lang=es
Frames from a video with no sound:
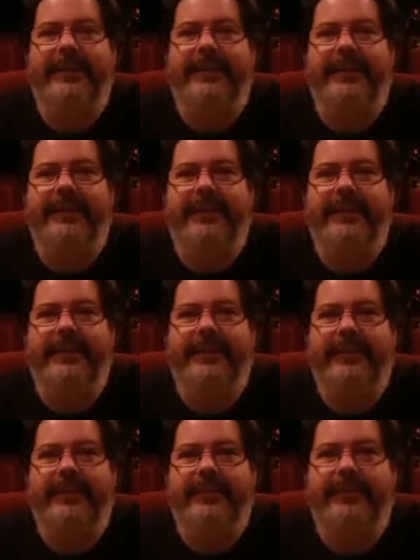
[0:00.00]

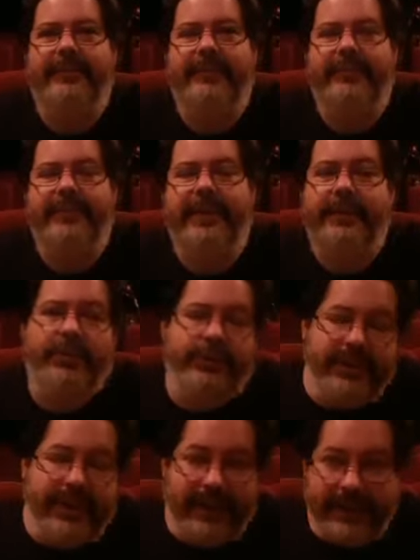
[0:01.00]
Eh, esto
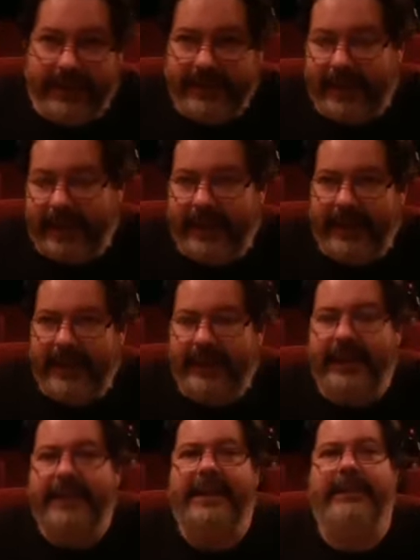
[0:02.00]
sin adelantar nada de
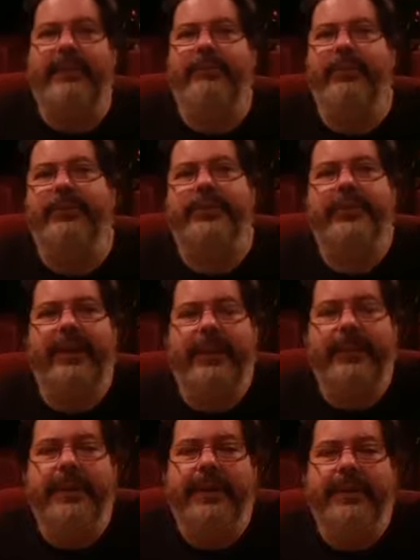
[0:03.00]
la trama por si no la
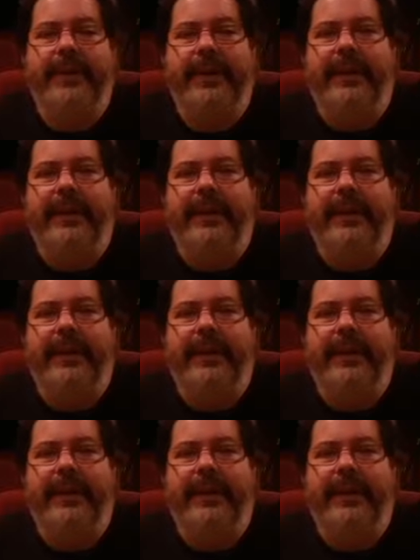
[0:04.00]
vieron.